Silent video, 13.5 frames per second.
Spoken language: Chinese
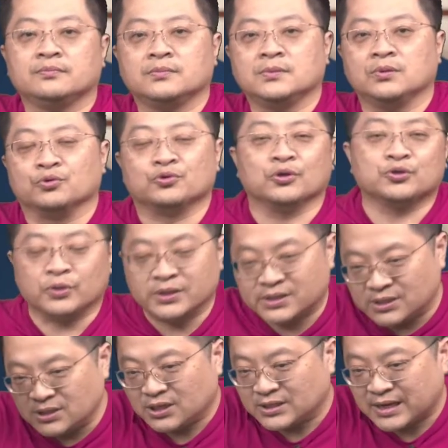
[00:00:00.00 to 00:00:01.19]
我说最
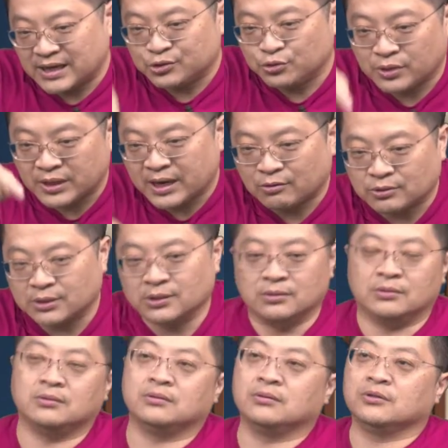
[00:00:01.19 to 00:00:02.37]
值得让你去捞的，
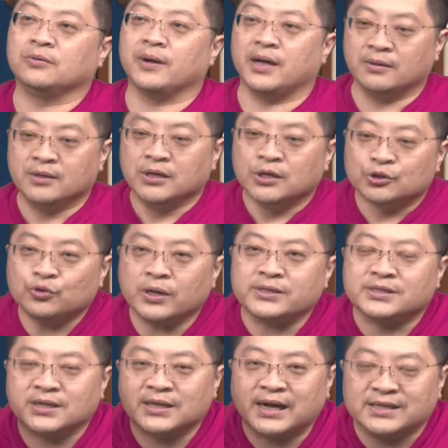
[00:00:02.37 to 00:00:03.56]
对不对？最值
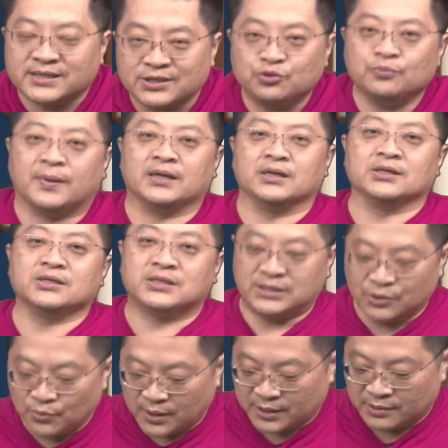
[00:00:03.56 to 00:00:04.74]
得让你进去买的是金
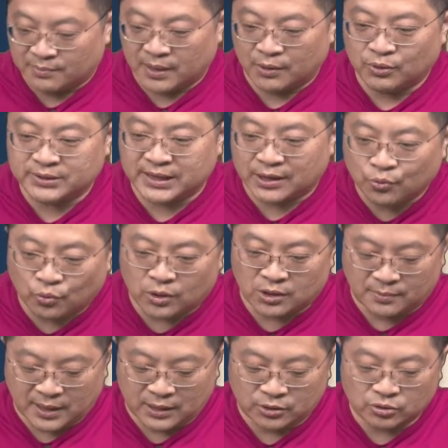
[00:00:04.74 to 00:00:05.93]
万林嘛？我讲过了
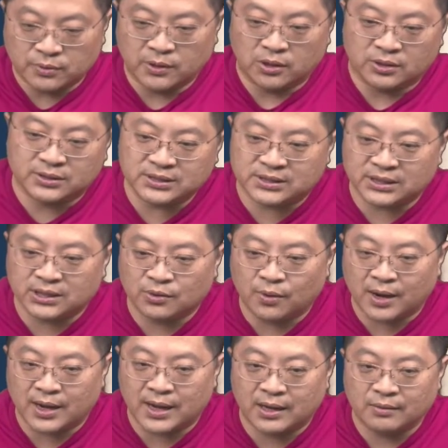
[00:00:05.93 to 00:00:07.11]
嘛，投资朋友，四十二
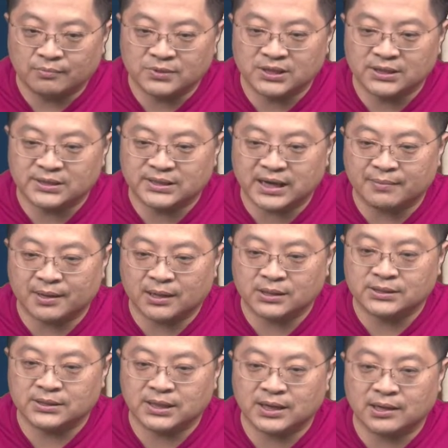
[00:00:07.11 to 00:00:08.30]
块啊，你你加嘛，你
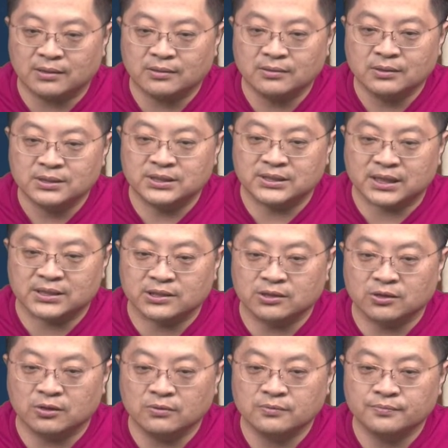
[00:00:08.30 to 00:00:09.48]
加，记早几扣，